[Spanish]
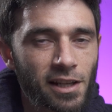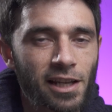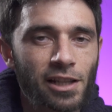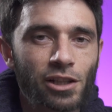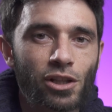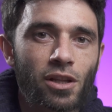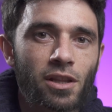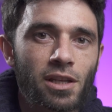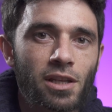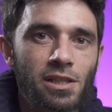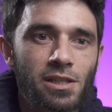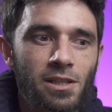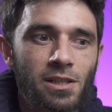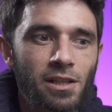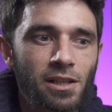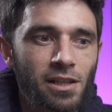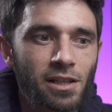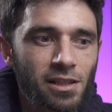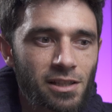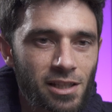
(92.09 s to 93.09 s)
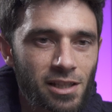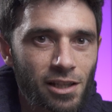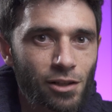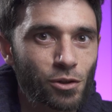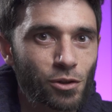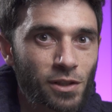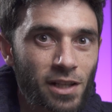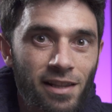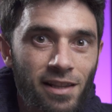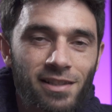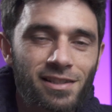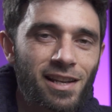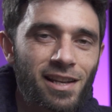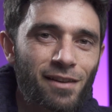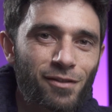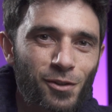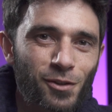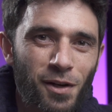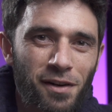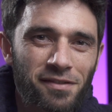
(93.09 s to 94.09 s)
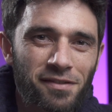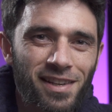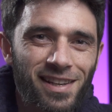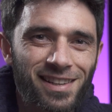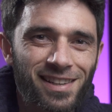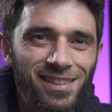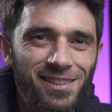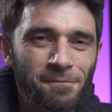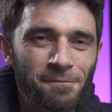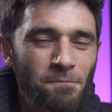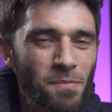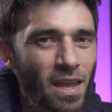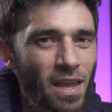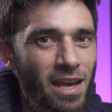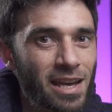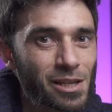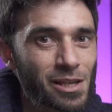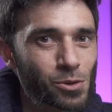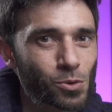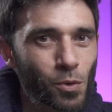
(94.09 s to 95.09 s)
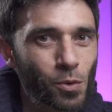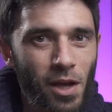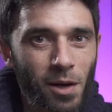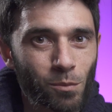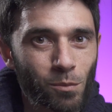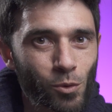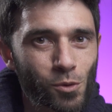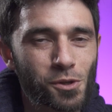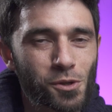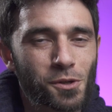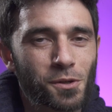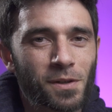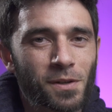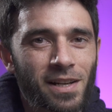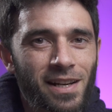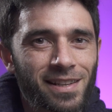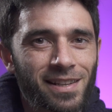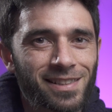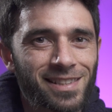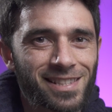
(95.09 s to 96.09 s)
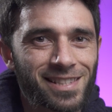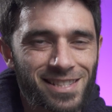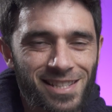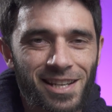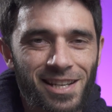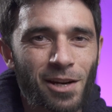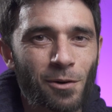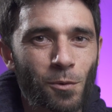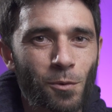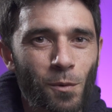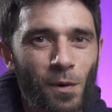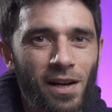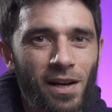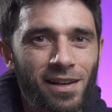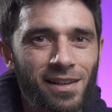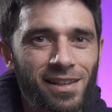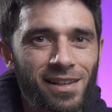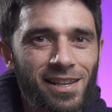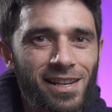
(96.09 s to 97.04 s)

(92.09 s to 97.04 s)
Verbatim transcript: Entonces, sí, los grandes de la fotografía estudian mucho antes de salir a un lugar,